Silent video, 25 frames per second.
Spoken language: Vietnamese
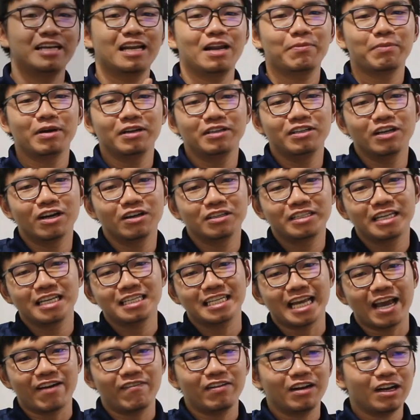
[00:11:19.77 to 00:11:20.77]
vậy là mình vừa
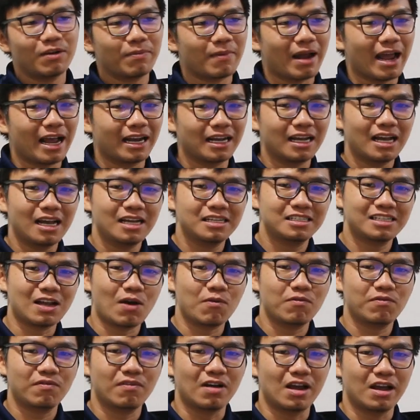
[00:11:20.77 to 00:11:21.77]
chia sẻ với các bạn à,
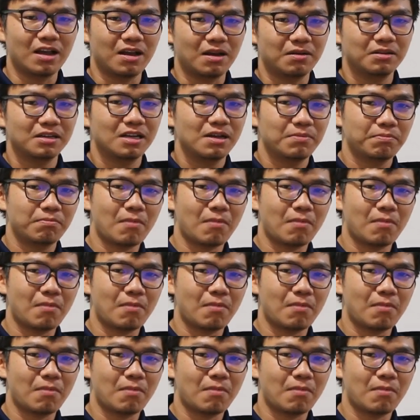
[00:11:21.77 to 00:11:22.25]
xong về